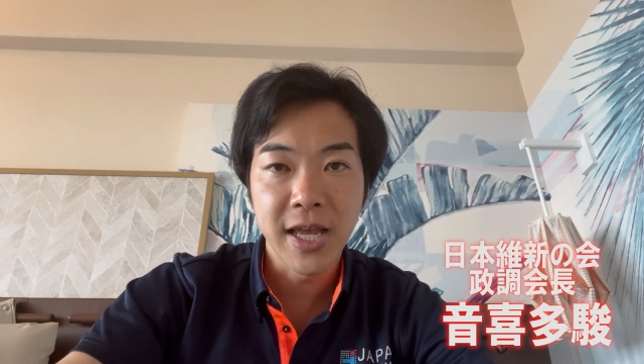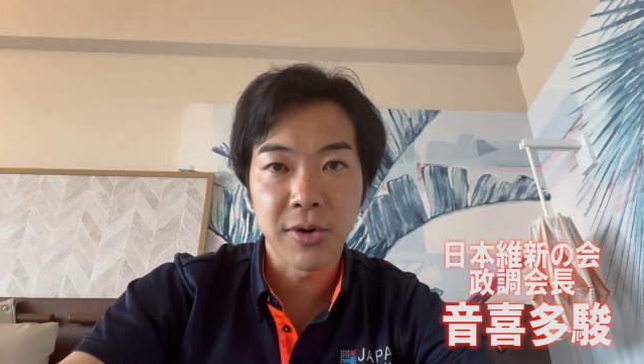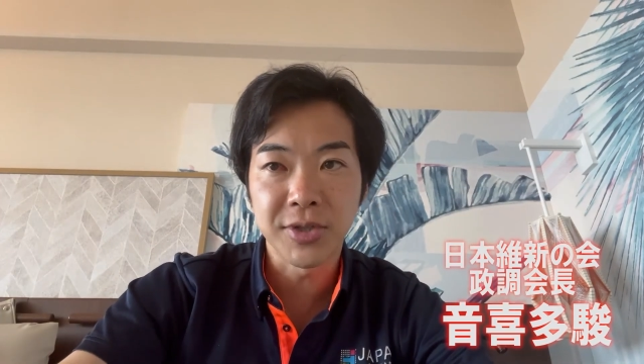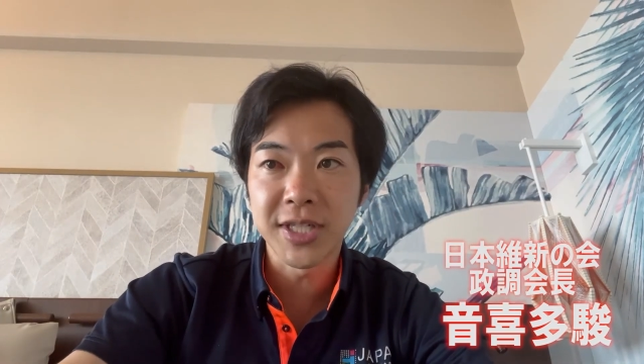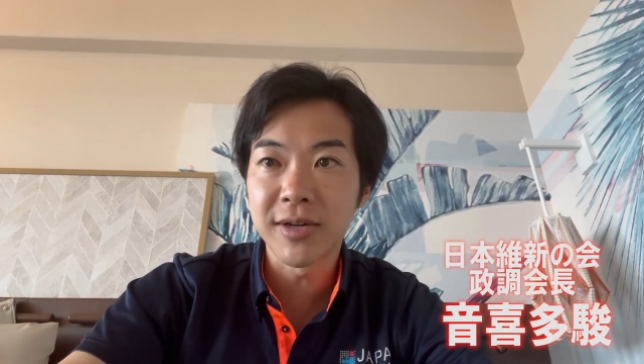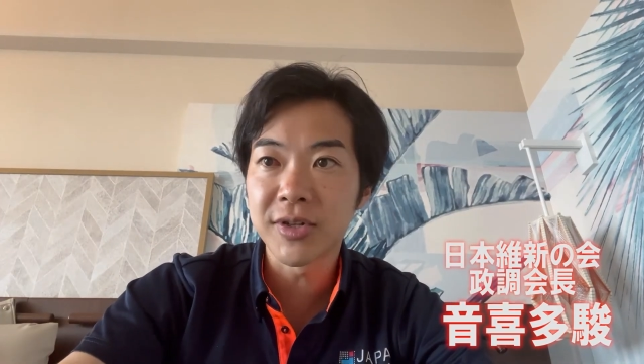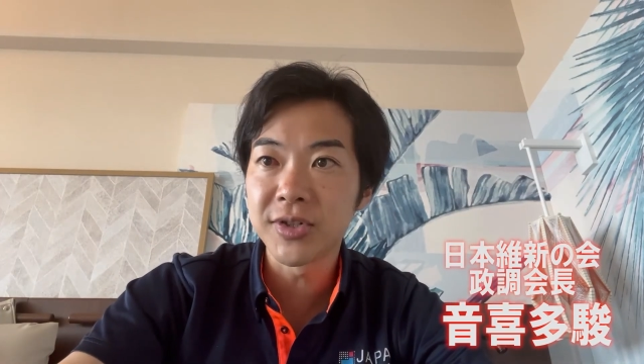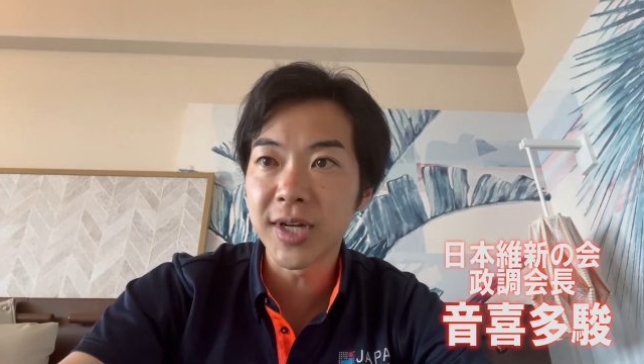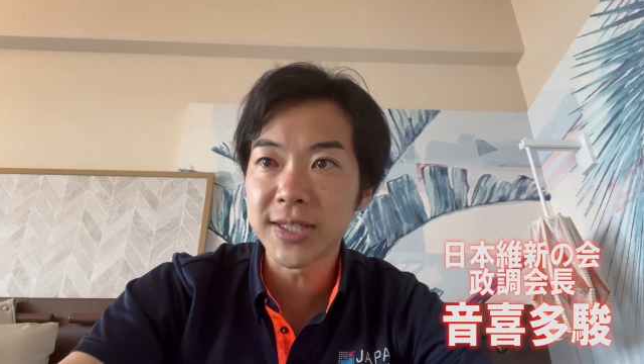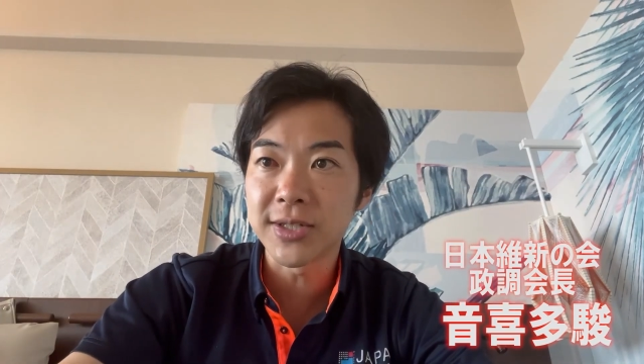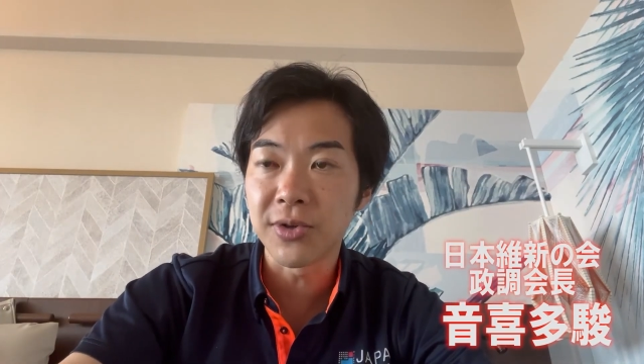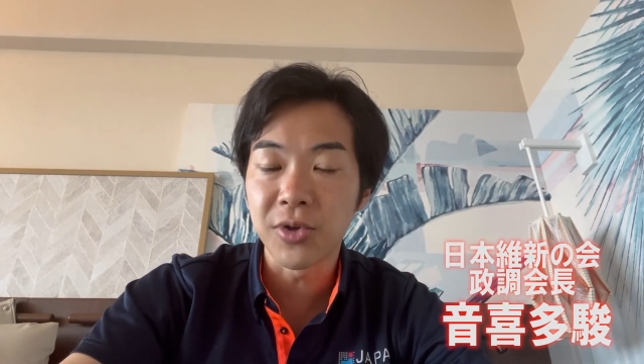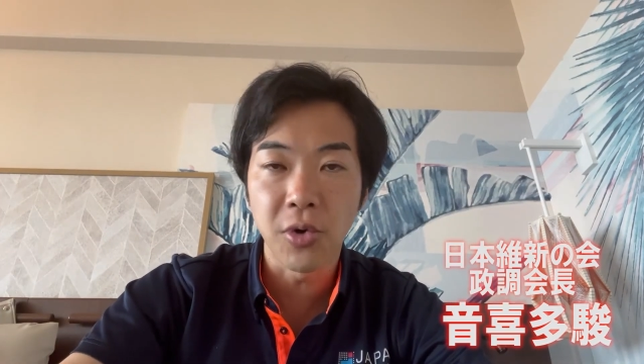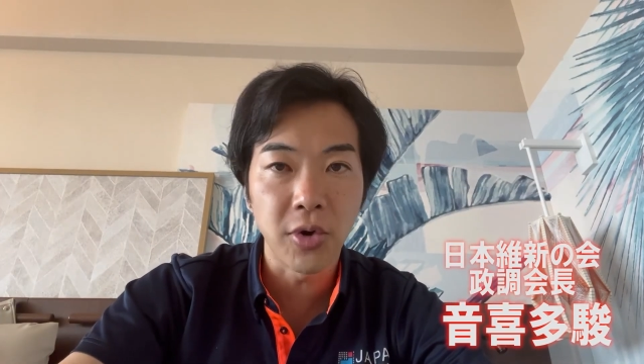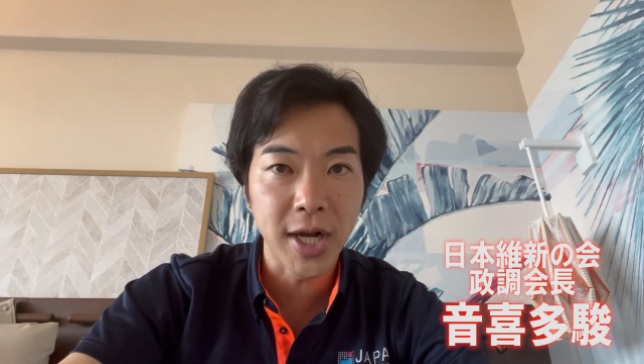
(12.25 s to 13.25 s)
こちらは9月
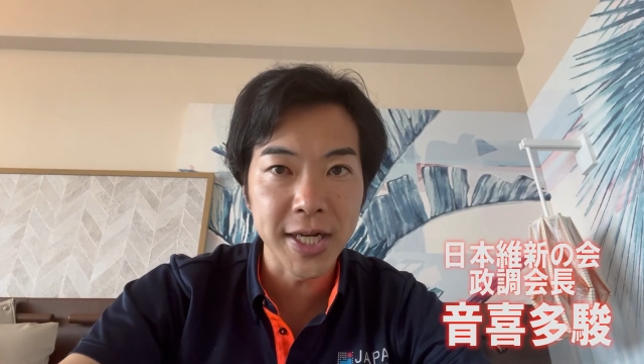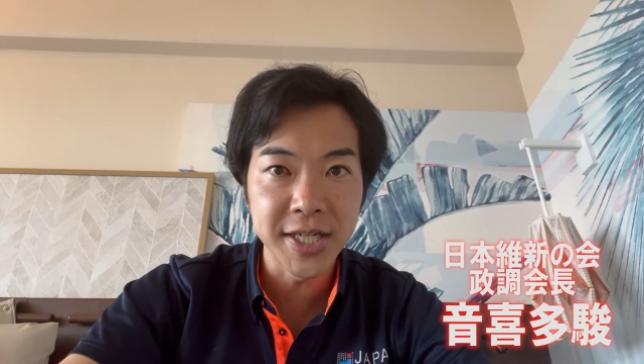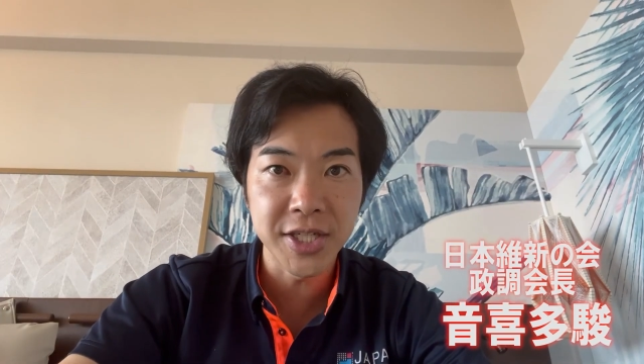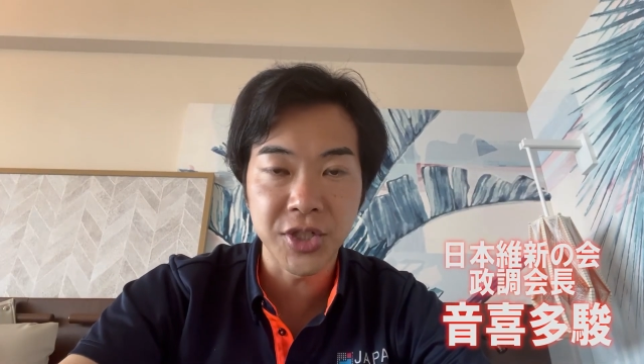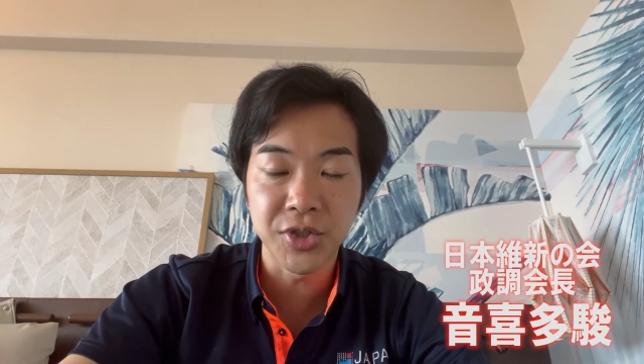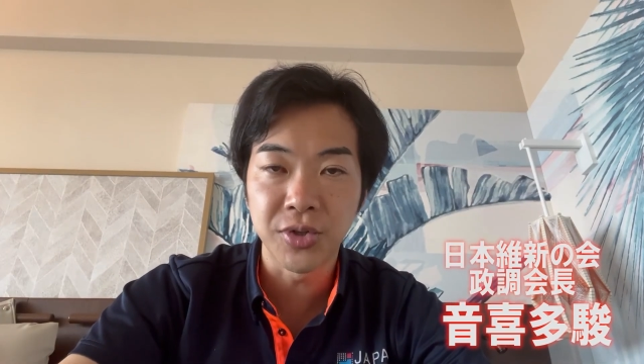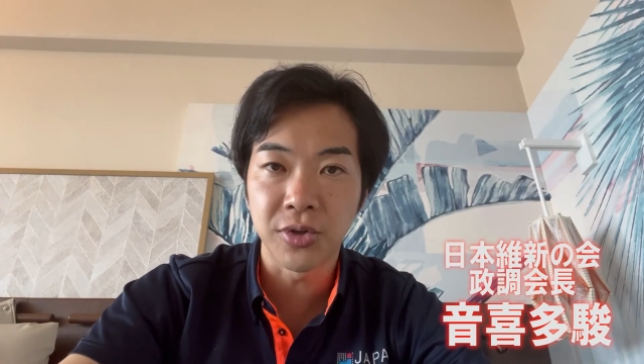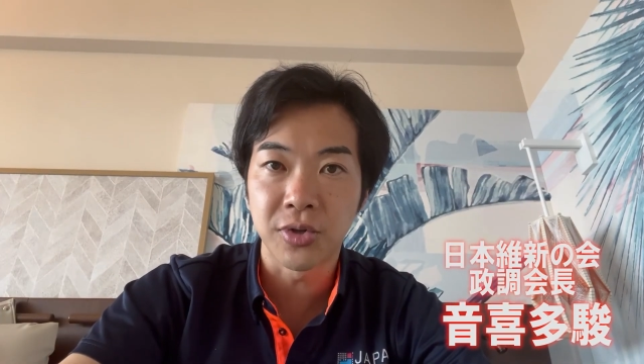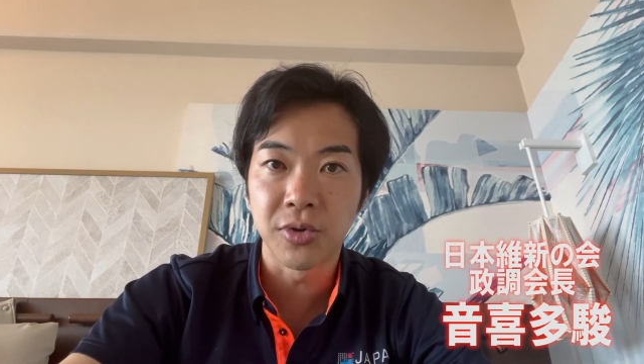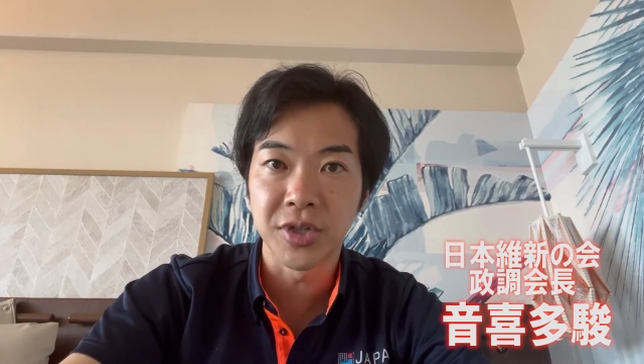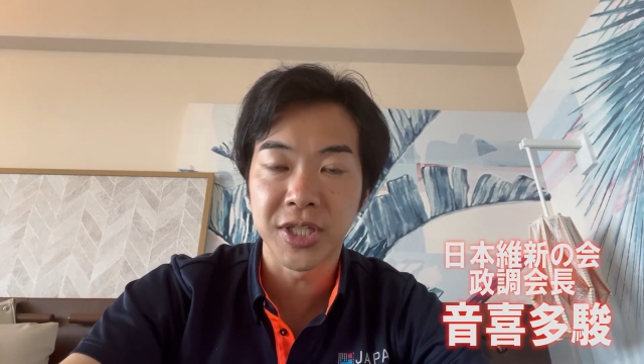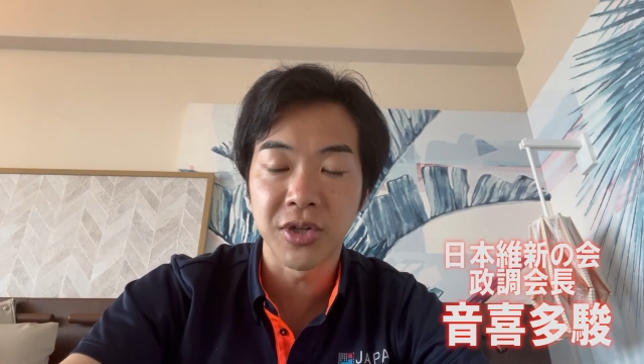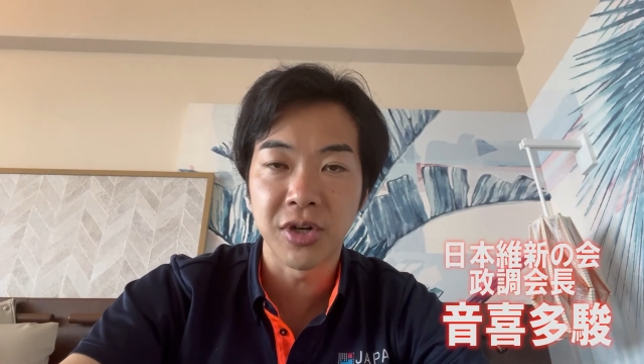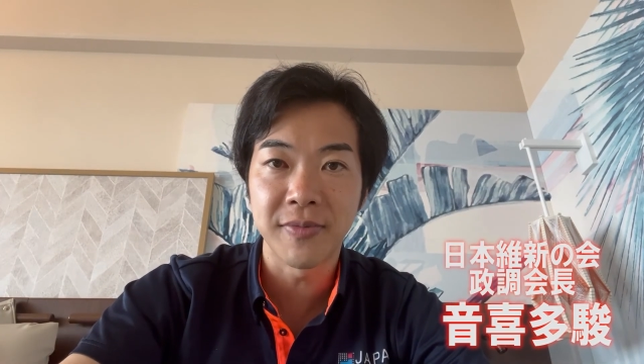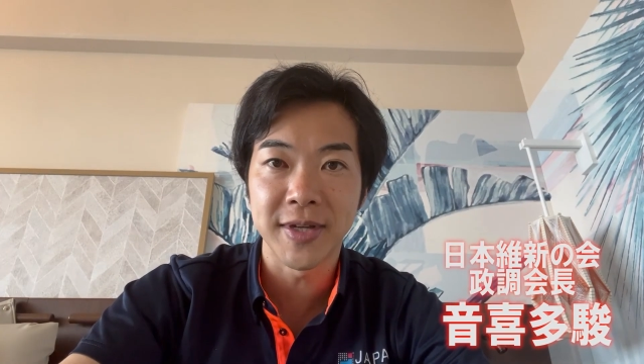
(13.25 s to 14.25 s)
の8日に収録
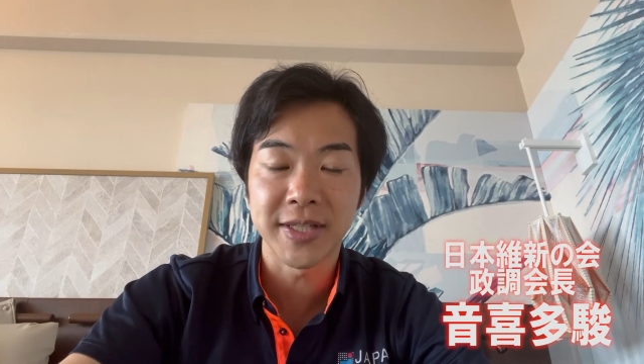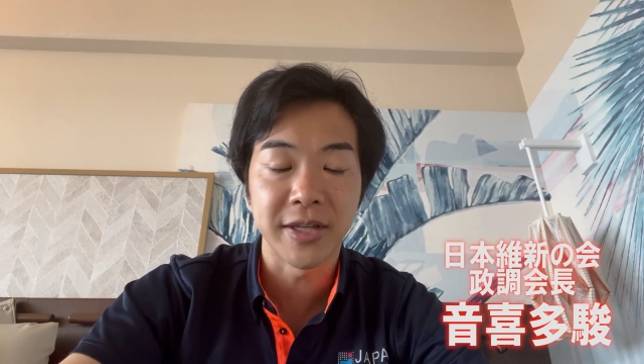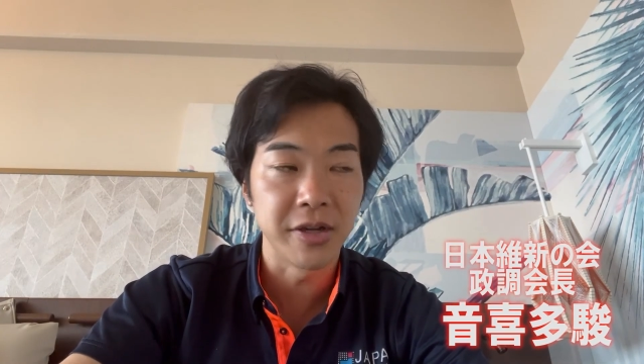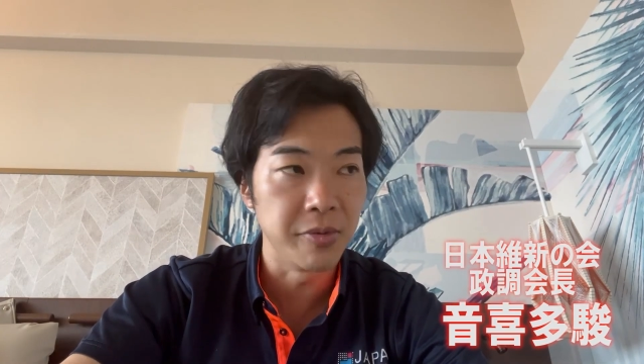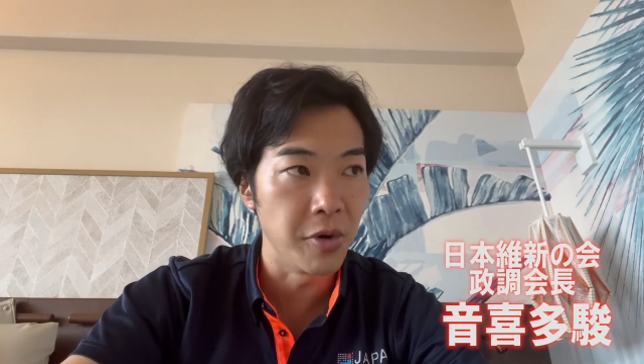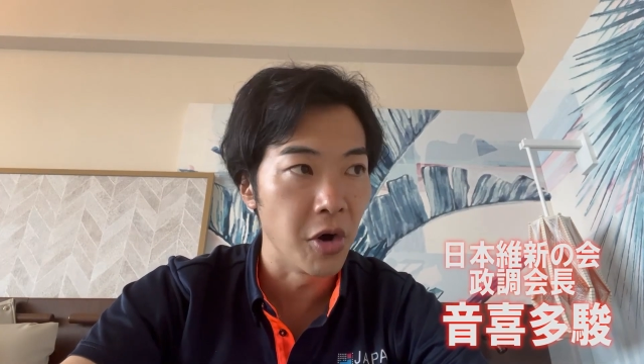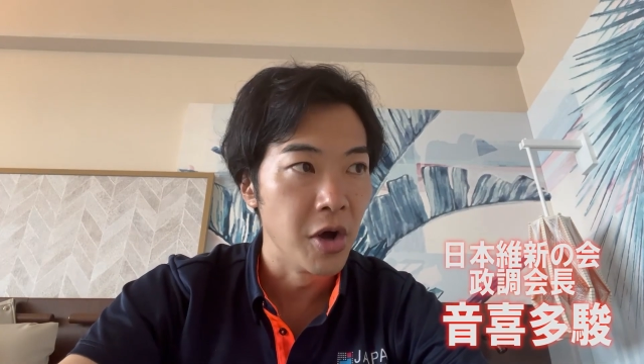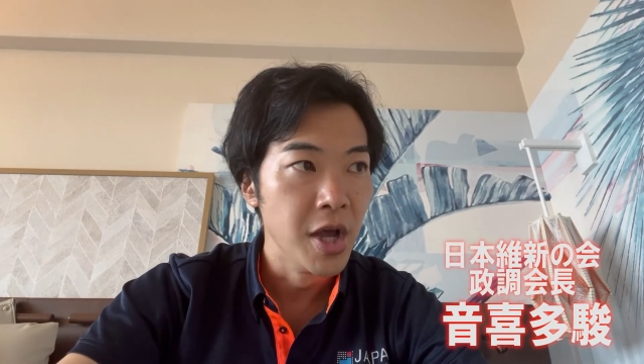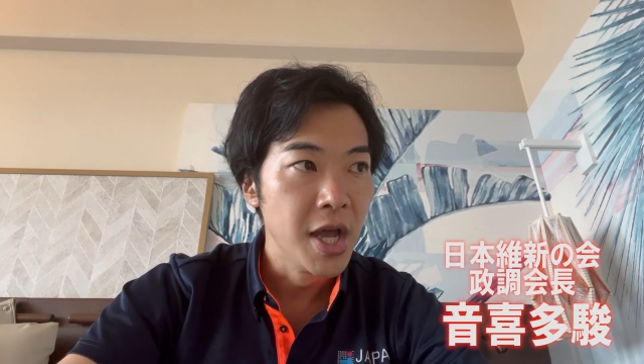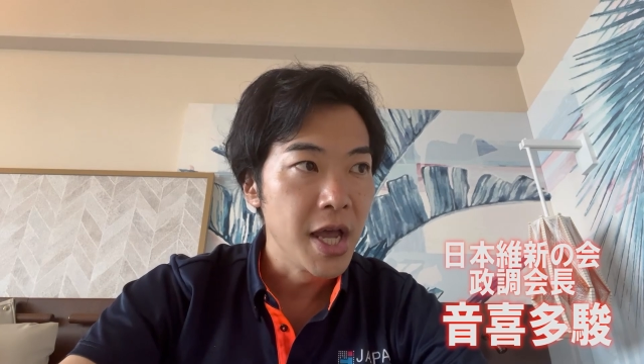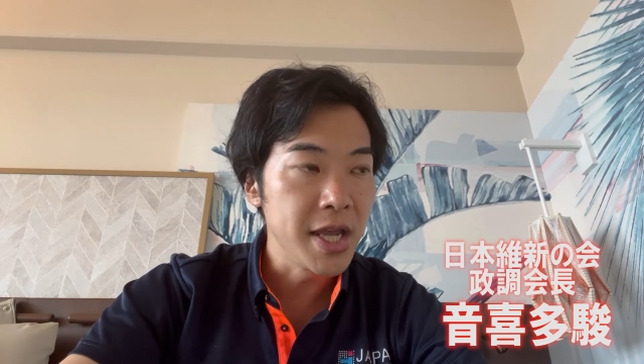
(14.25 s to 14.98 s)
をしておりますけども、